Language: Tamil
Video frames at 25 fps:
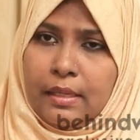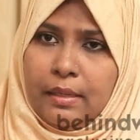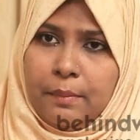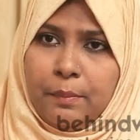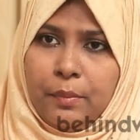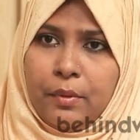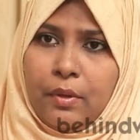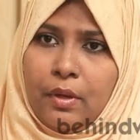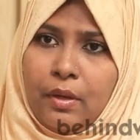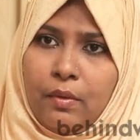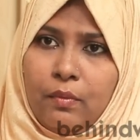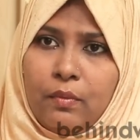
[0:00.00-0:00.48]

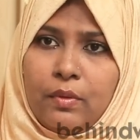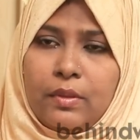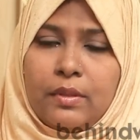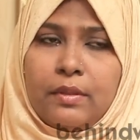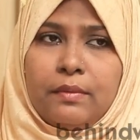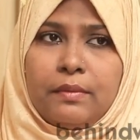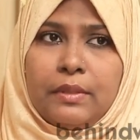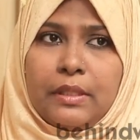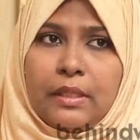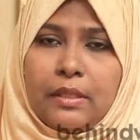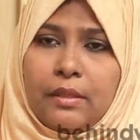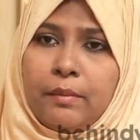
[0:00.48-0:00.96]
அப்போது அவங்க
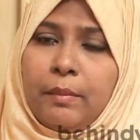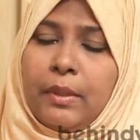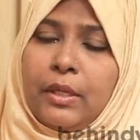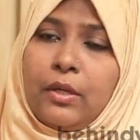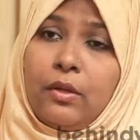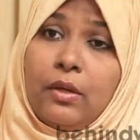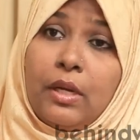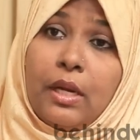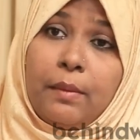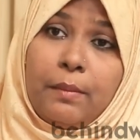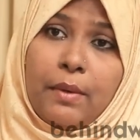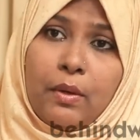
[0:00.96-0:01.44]
இது
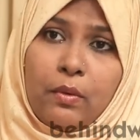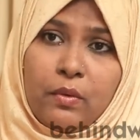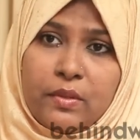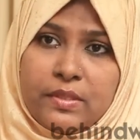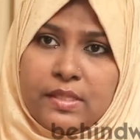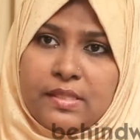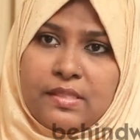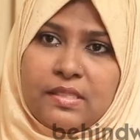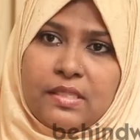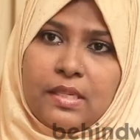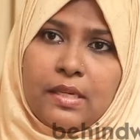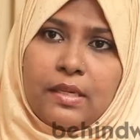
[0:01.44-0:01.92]
மட்டும் இல்லாமல் அவங்க
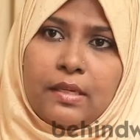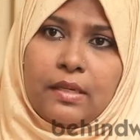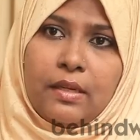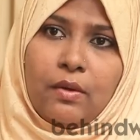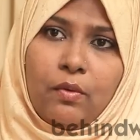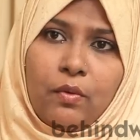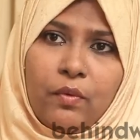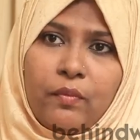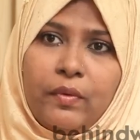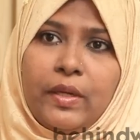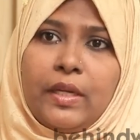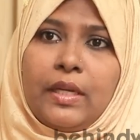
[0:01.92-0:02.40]
சிஸ்டரு
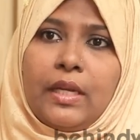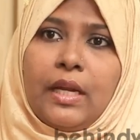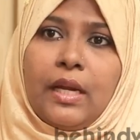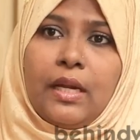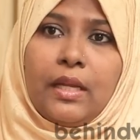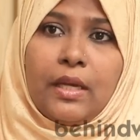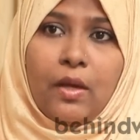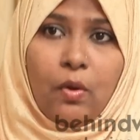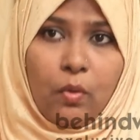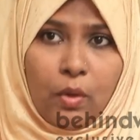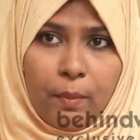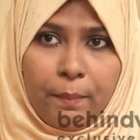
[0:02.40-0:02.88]
அவங்க
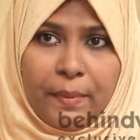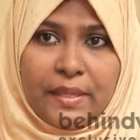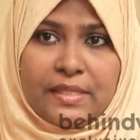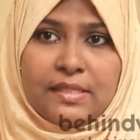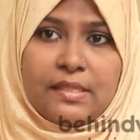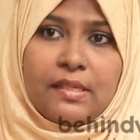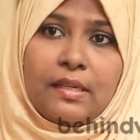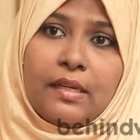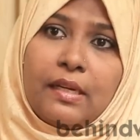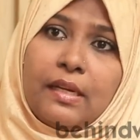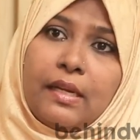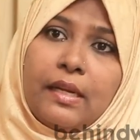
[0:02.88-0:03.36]
வீட்டாளுங்க அவங்க
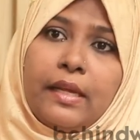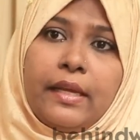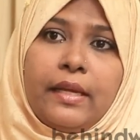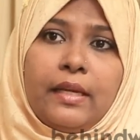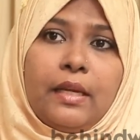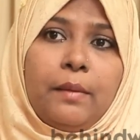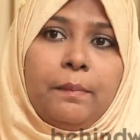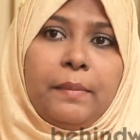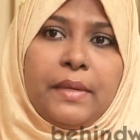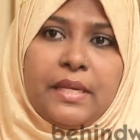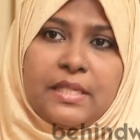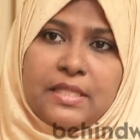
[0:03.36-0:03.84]
பசங்களெல்லாம்
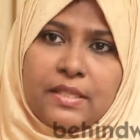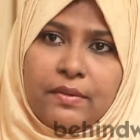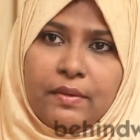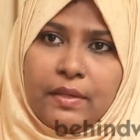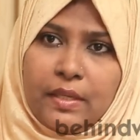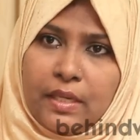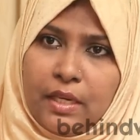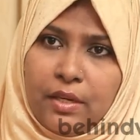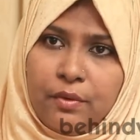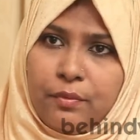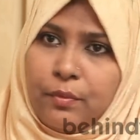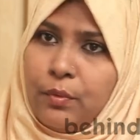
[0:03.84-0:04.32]
என்கிட்ட பேச
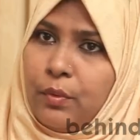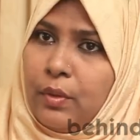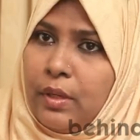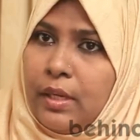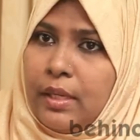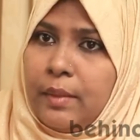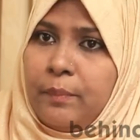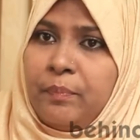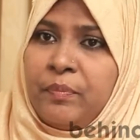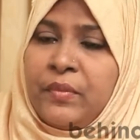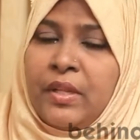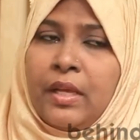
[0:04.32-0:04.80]
வைக்கிறார்
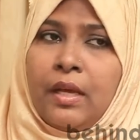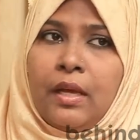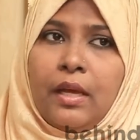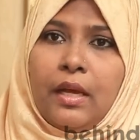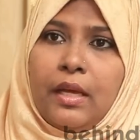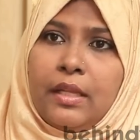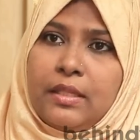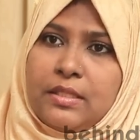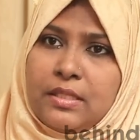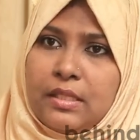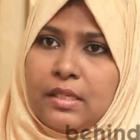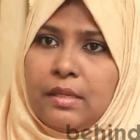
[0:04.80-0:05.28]
ஃபோனில்
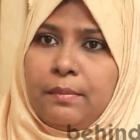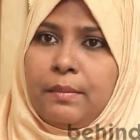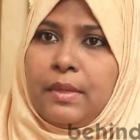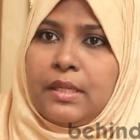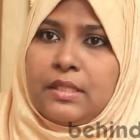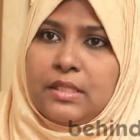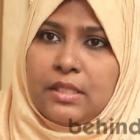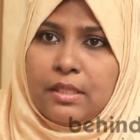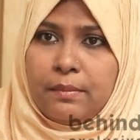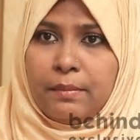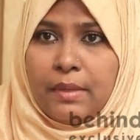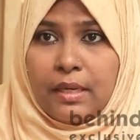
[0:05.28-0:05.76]
சின்னம்மா
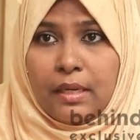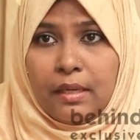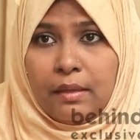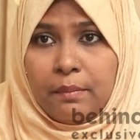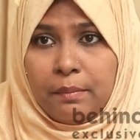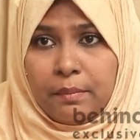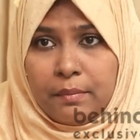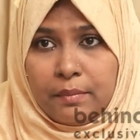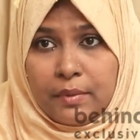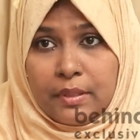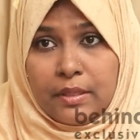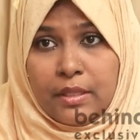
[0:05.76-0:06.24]
சின்னம்மான
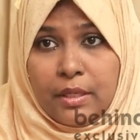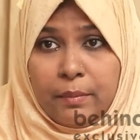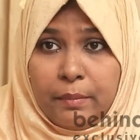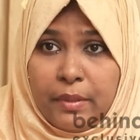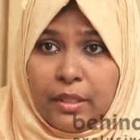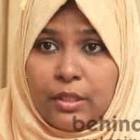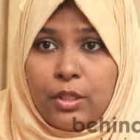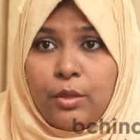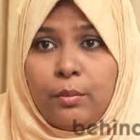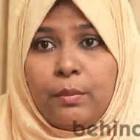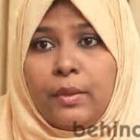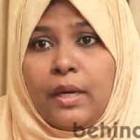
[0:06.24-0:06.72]

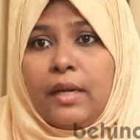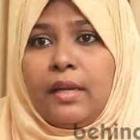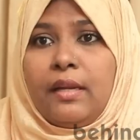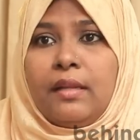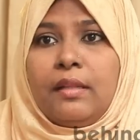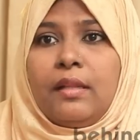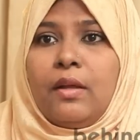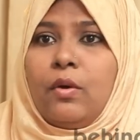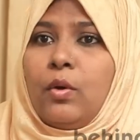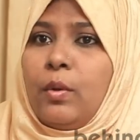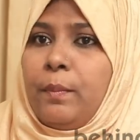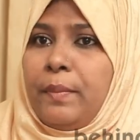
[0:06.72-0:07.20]
திருமணத்துக்கு
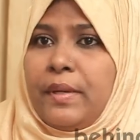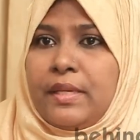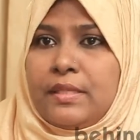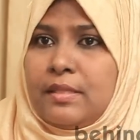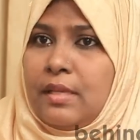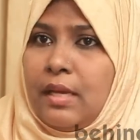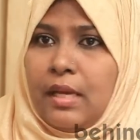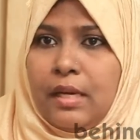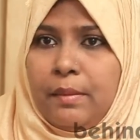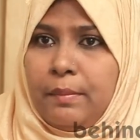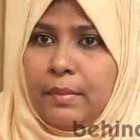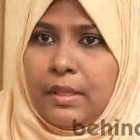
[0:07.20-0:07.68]
முன்னாடிலேருந்து அவங்க பேச
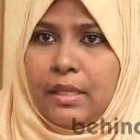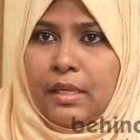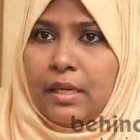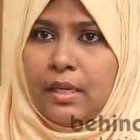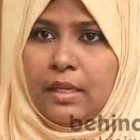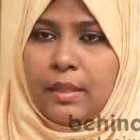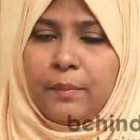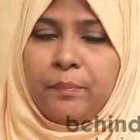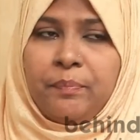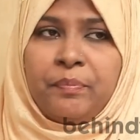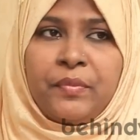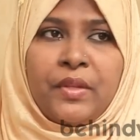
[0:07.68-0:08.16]

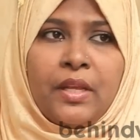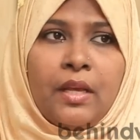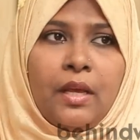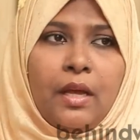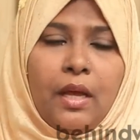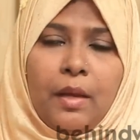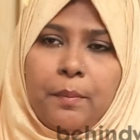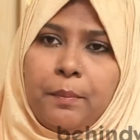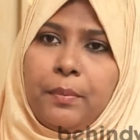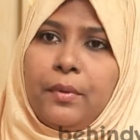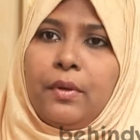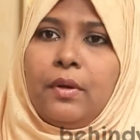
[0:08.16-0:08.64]
ஆரம்பிக்கிறாங்க
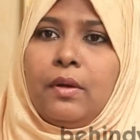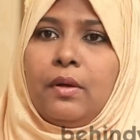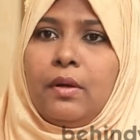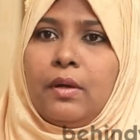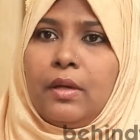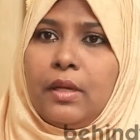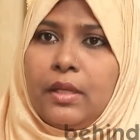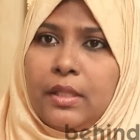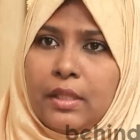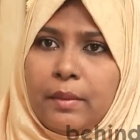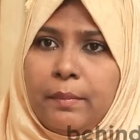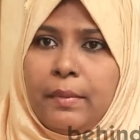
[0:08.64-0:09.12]

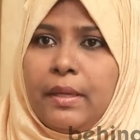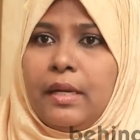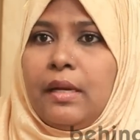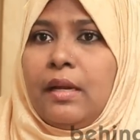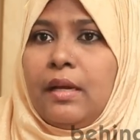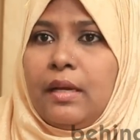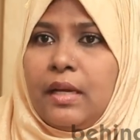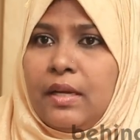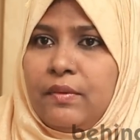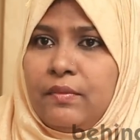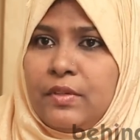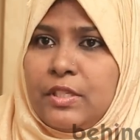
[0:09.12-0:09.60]
அப்போது இந்த
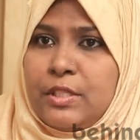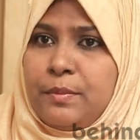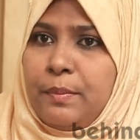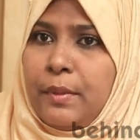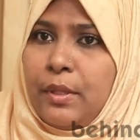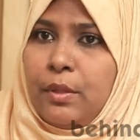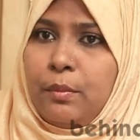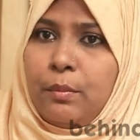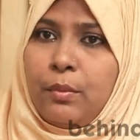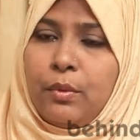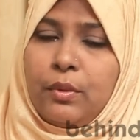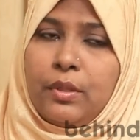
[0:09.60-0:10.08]
மாதிரிலாம் கன்வின்ஸ்
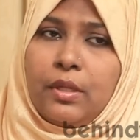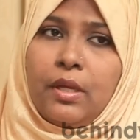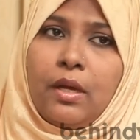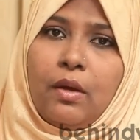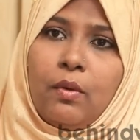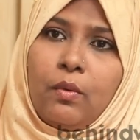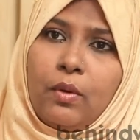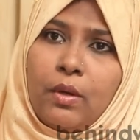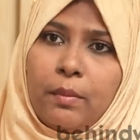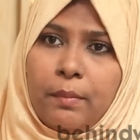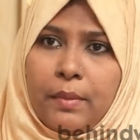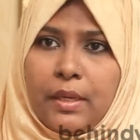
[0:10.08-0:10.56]
பண்ணும்போது
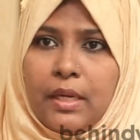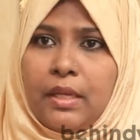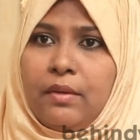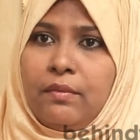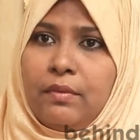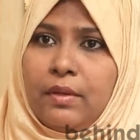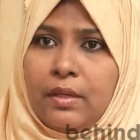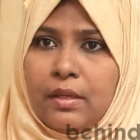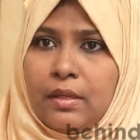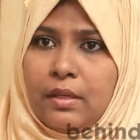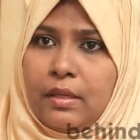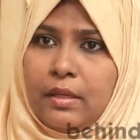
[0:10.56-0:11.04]
அவங்க
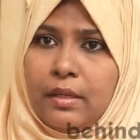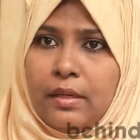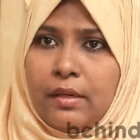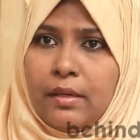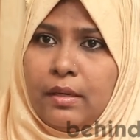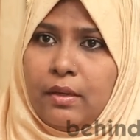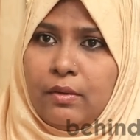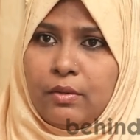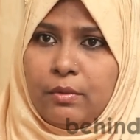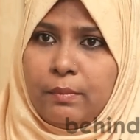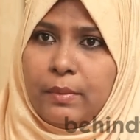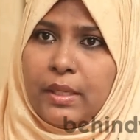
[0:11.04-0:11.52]
மனைவி
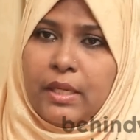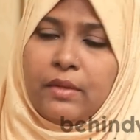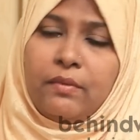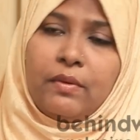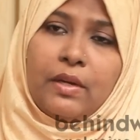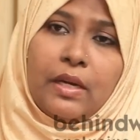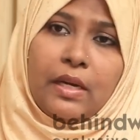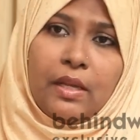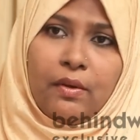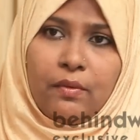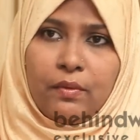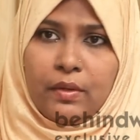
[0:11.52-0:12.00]
இரண்டாவது
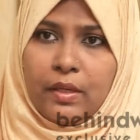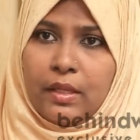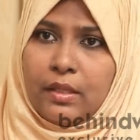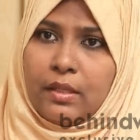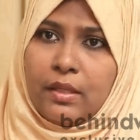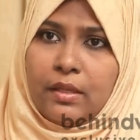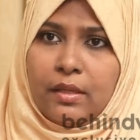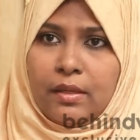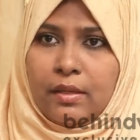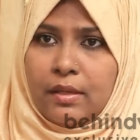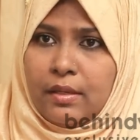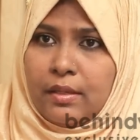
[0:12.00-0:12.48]
மனைவினால் அவங்க
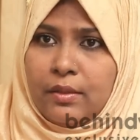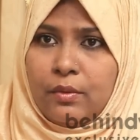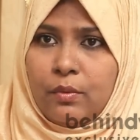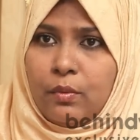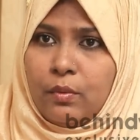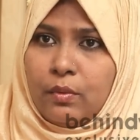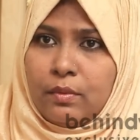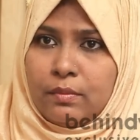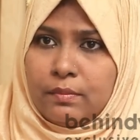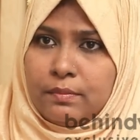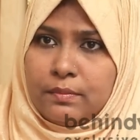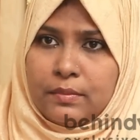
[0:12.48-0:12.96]
எந்த
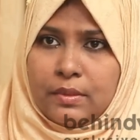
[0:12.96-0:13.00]
இதுவும்